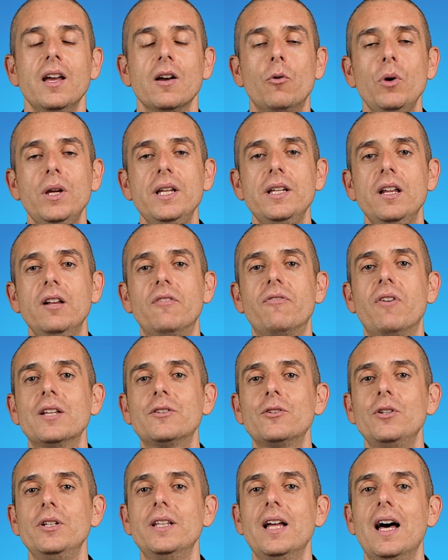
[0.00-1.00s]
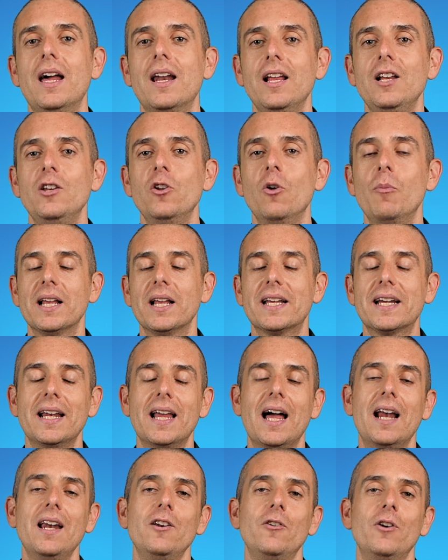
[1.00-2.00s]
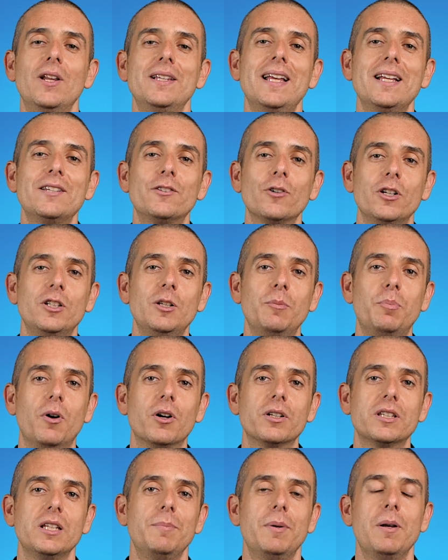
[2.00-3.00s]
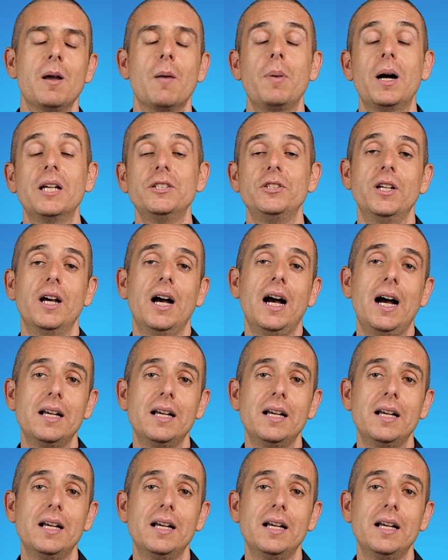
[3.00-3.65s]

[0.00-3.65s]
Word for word: Quindi il fatto di dare il al canale non è detto che ti porti in prima pagina,